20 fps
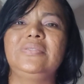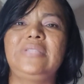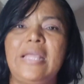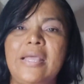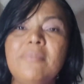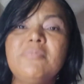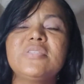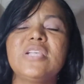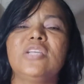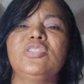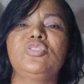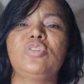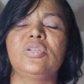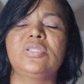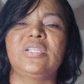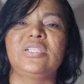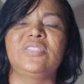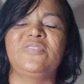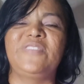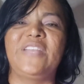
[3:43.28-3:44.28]
Temos as
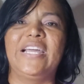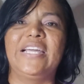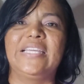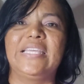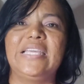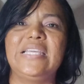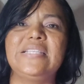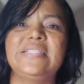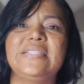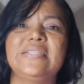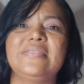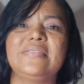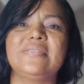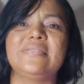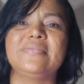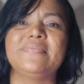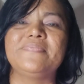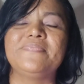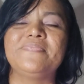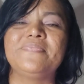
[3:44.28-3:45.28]
nossas fraquezas,
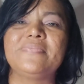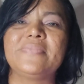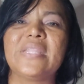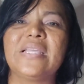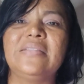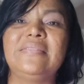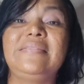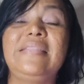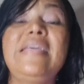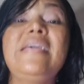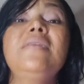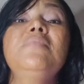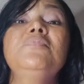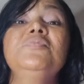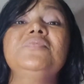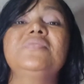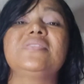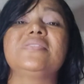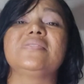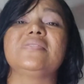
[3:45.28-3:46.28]

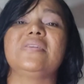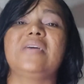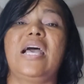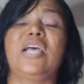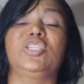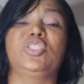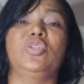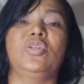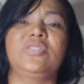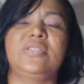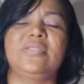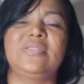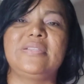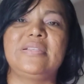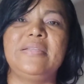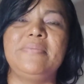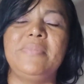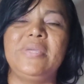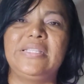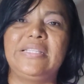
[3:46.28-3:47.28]
temos as nossas
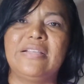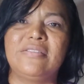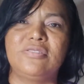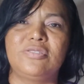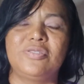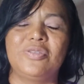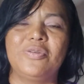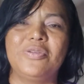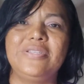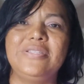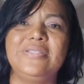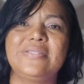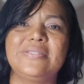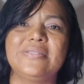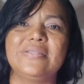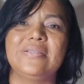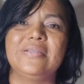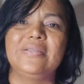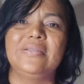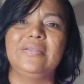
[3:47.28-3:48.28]
limitações.